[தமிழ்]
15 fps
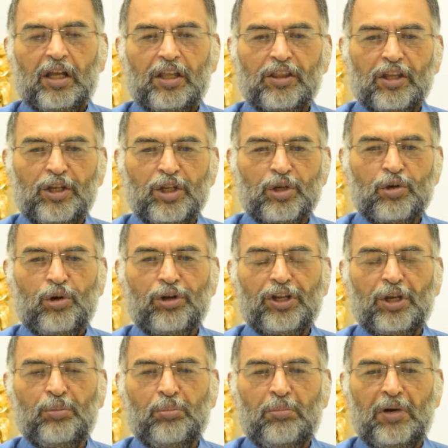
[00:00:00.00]
இந்த
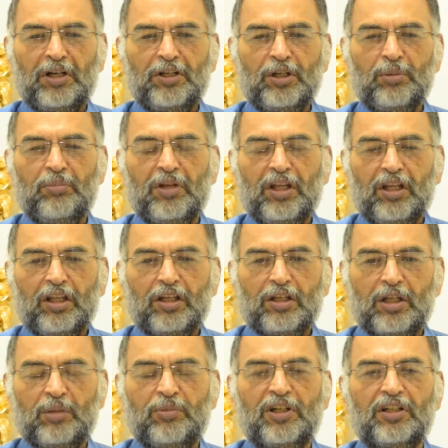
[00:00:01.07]
நிக்கோட்டின் மட்டுமே
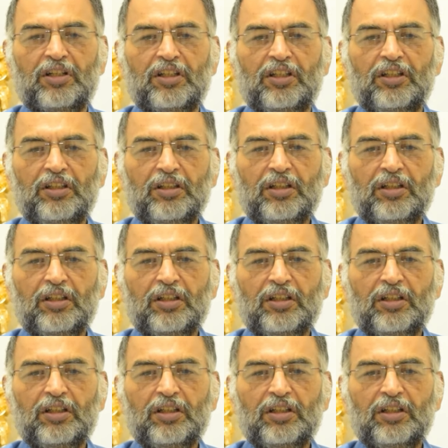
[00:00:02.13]
நமக்கு